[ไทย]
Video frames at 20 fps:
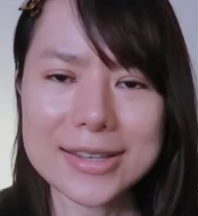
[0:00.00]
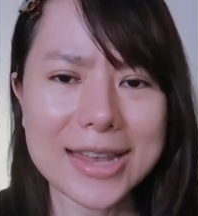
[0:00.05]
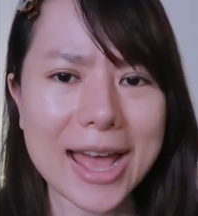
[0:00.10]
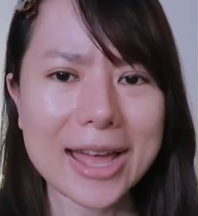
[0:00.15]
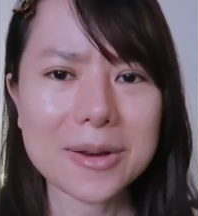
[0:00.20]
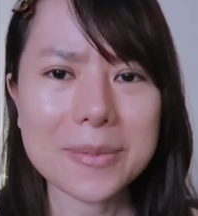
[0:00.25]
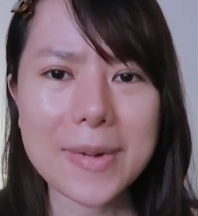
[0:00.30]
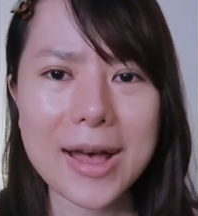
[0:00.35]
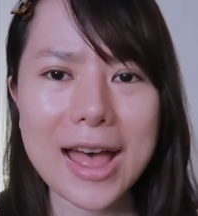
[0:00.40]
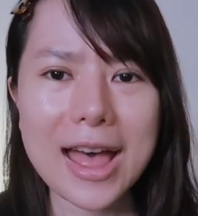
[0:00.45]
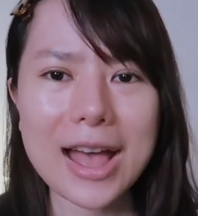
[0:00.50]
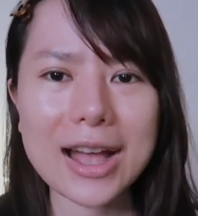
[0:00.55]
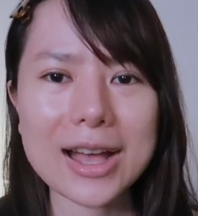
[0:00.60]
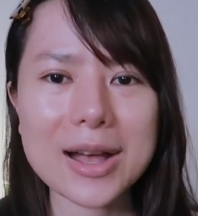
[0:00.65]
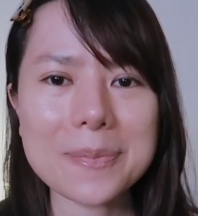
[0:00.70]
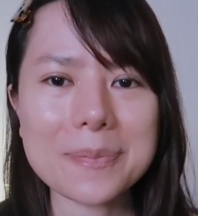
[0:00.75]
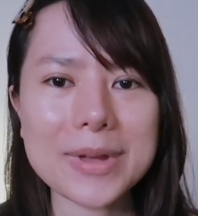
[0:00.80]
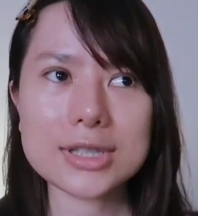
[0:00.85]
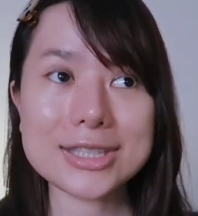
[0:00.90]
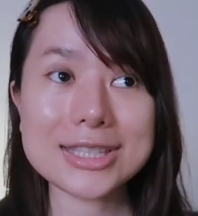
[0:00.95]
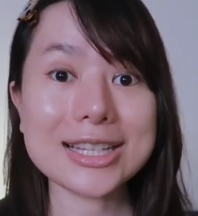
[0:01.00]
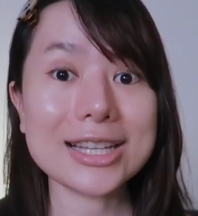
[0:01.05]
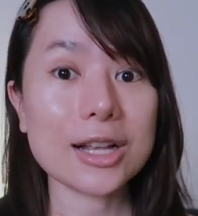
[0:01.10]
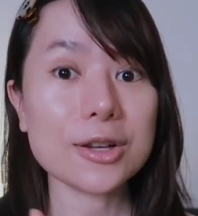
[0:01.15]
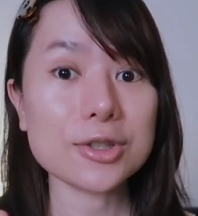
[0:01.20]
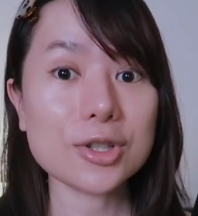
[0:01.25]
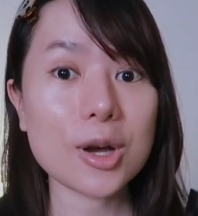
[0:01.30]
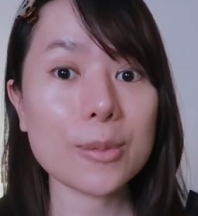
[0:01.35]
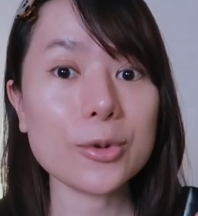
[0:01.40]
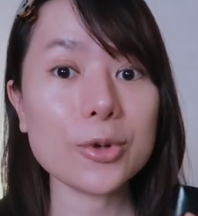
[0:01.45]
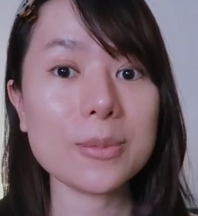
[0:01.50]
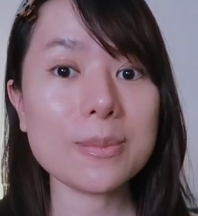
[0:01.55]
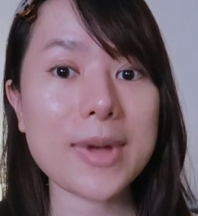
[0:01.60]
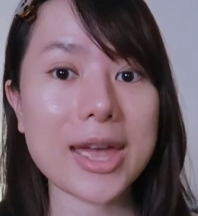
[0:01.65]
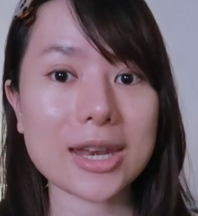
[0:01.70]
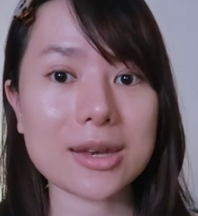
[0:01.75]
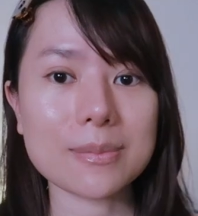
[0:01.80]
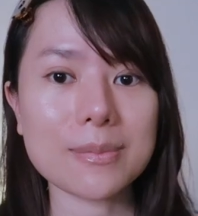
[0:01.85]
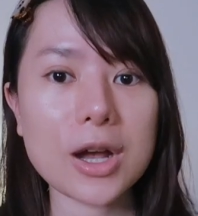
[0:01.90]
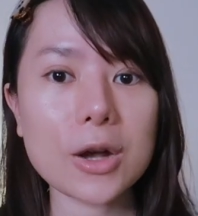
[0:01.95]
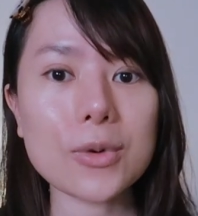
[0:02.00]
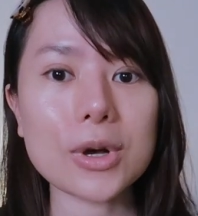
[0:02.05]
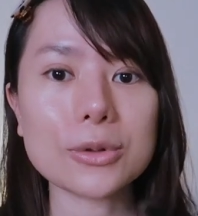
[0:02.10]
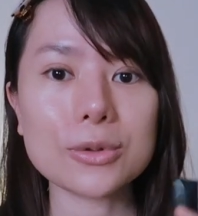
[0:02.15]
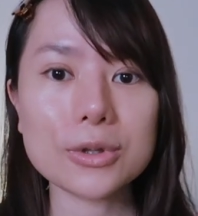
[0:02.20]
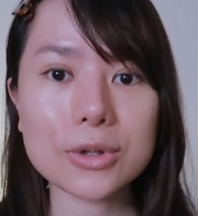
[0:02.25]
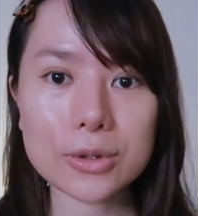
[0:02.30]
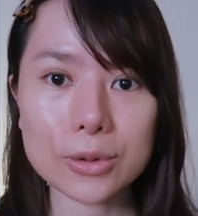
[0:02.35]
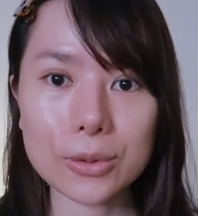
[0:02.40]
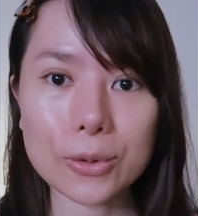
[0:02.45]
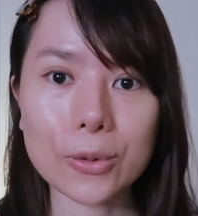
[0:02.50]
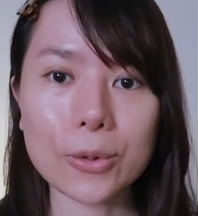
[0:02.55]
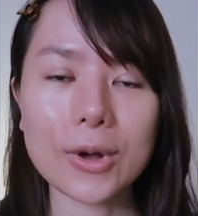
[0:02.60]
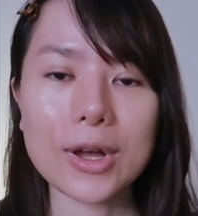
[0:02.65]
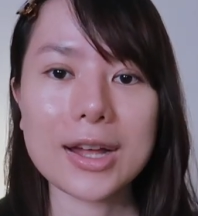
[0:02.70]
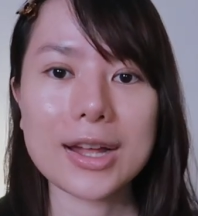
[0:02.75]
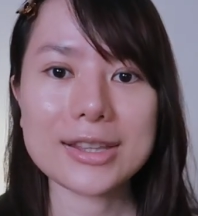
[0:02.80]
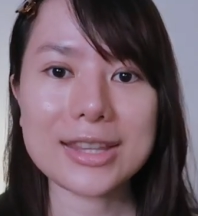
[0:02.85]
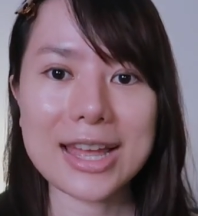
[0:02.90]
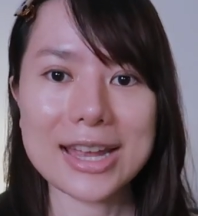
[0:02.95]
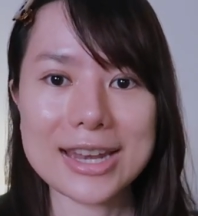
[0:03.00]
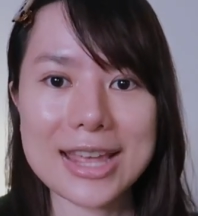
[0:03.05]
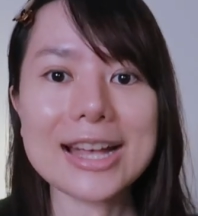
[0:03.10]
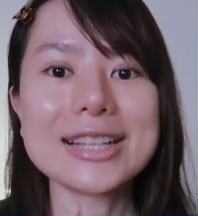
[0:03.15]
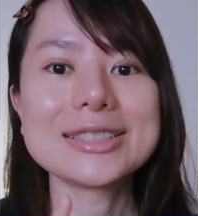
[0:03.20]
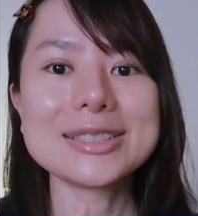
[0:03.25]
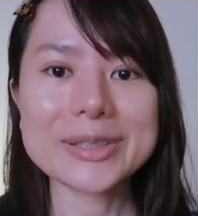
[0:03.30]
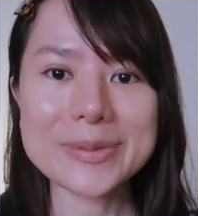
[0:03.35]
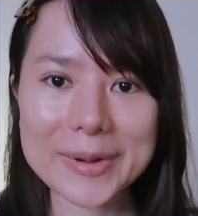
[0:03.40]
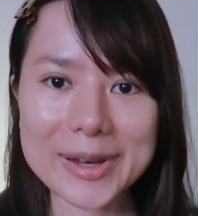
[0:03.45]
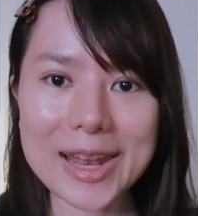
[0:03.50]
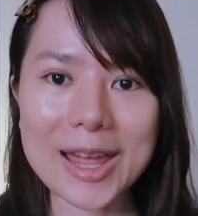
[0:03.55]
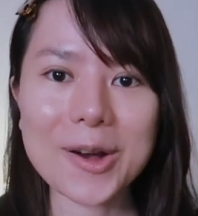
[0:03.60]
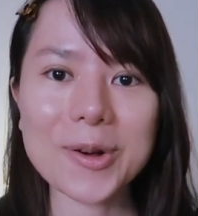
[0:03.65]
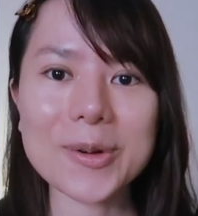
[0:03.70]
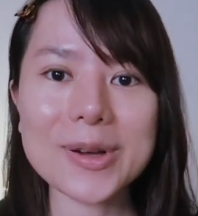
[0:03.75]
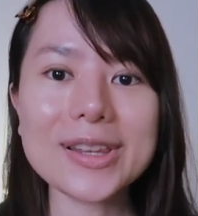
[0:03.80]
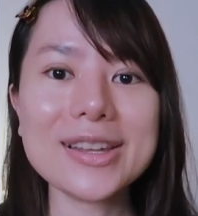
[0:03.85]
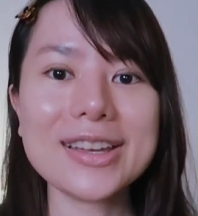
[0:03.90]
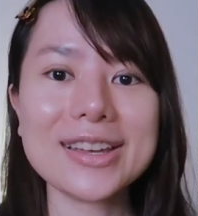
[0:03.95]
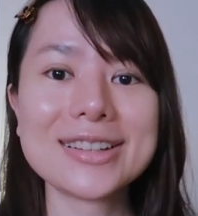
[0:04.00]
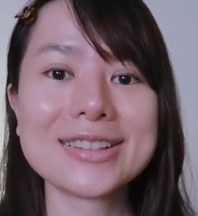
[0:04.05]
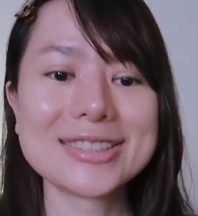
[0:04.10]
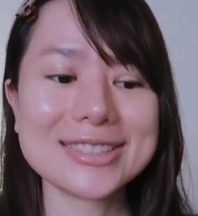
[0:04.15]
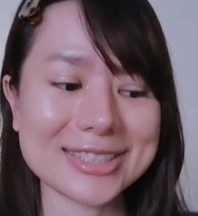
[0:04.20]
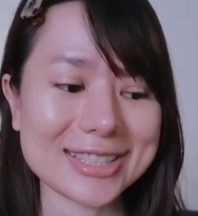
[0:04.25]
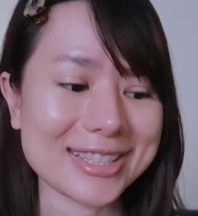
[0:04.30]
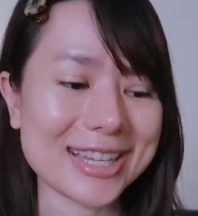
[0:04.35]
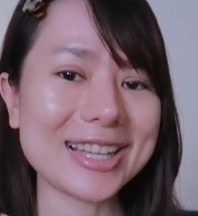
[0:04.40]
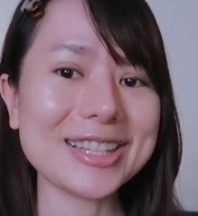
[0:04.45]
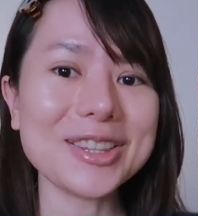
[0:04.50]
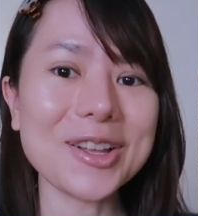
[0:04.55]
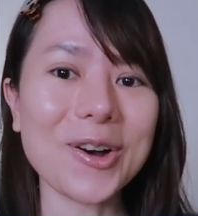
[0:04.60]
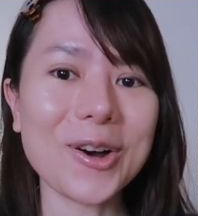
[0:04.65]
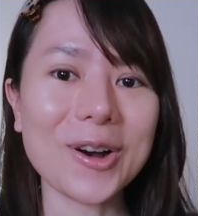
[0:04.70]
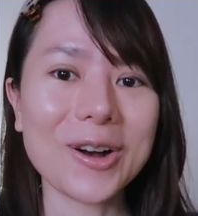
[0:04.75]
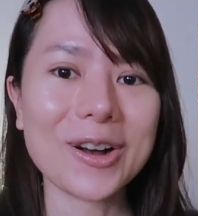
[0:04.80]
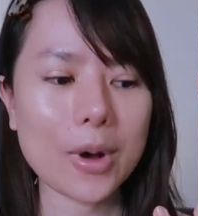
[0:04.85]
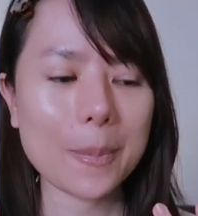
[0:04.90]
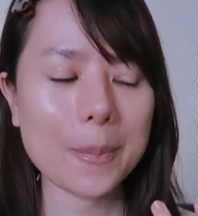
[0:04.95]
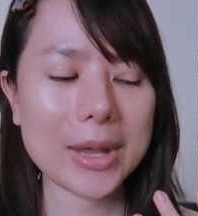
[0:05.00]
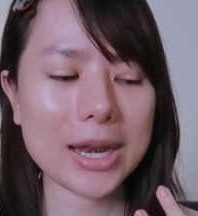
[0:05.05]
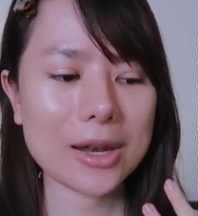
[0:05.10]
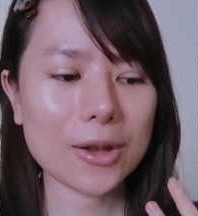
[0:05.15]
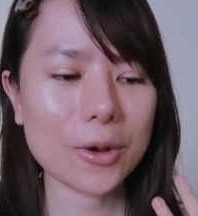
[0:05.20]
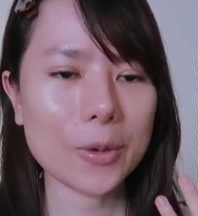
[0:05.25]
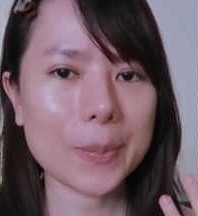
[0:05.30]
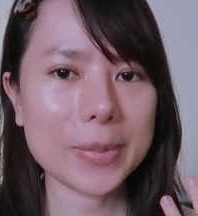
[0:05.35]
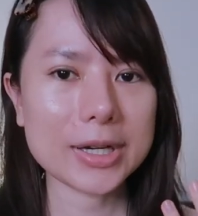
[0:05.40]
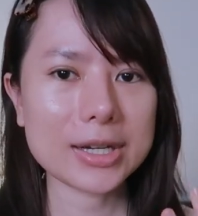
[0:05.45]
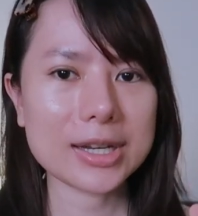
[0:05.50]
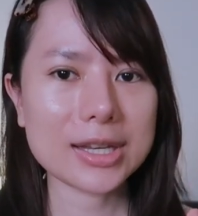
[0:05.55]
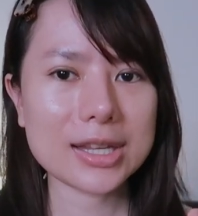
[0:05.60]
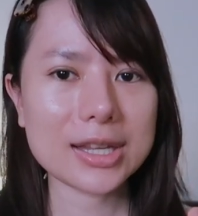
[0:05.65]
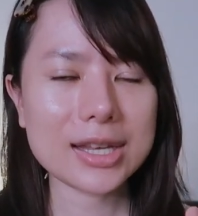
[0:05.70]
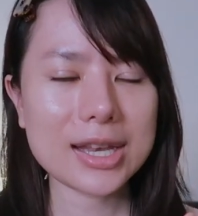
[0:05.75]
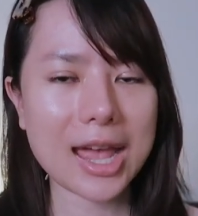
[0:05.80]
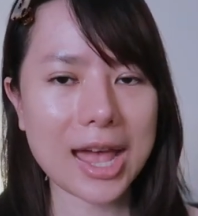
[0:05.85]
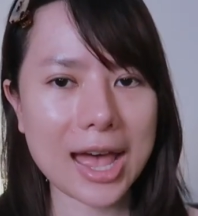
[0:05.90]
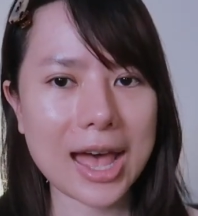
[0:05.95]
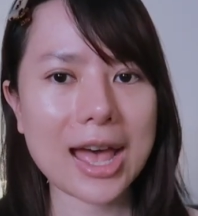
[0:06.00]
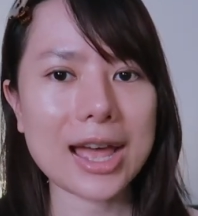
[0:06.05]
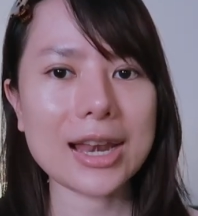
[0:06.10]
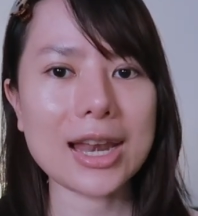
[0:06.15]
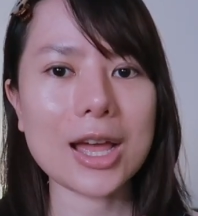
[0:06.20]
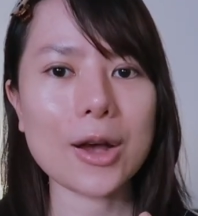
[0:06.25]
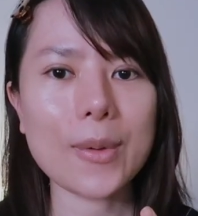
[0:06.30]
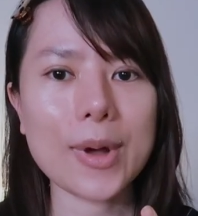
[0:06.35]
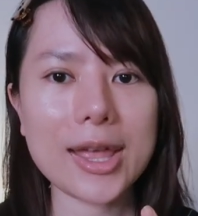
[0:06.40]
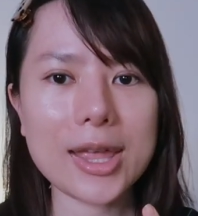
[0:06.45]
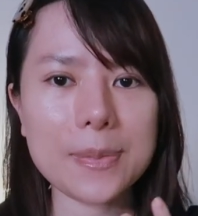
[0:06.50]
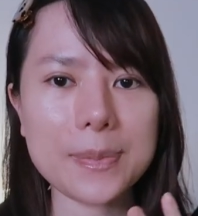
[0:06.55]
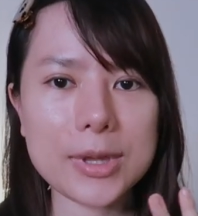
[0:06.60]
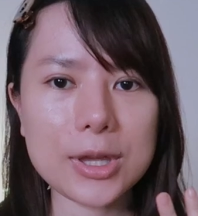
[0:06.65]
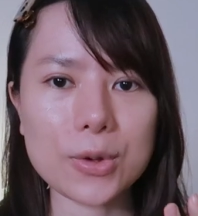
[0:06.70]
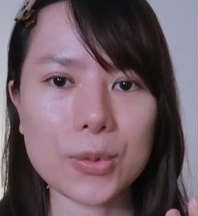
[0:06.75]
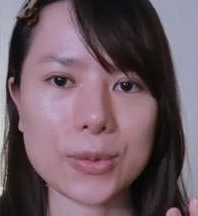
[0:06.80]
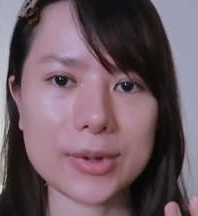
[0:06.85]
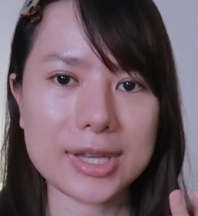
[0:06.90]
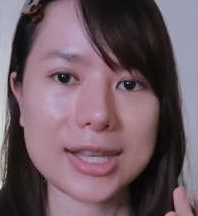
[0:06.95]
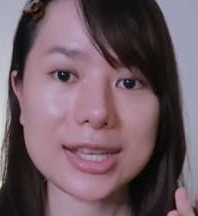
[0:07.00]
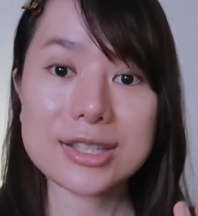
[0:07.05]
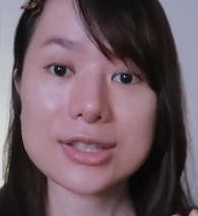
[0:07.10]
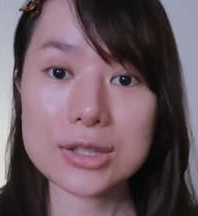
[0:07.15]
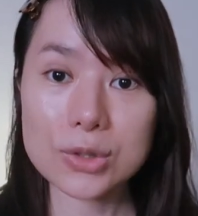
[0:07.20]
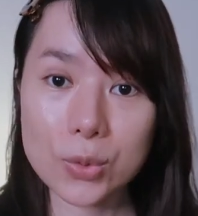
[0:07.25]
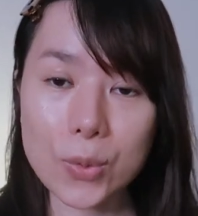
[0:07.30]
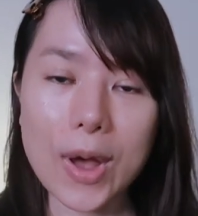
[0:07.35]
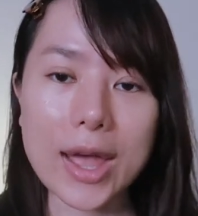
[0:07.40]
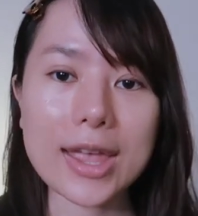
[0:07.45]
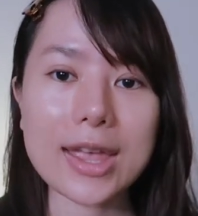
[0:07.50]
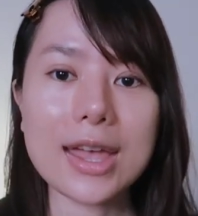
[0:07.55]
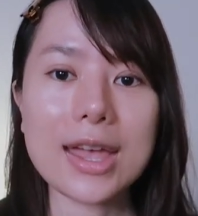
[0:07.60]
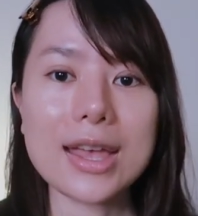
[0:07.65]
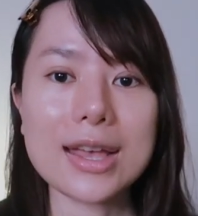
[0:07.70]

นานมากอะจริงๆเราชอบรุ่น แมตต์ มากกว่ารุ่น Glow แต่เนี้ยซื้อมาแล้วก็เลยจะใช้ต่อเพราะว่าเป็นรองพื้นที่ทาแล้วให้ผิวที่สวย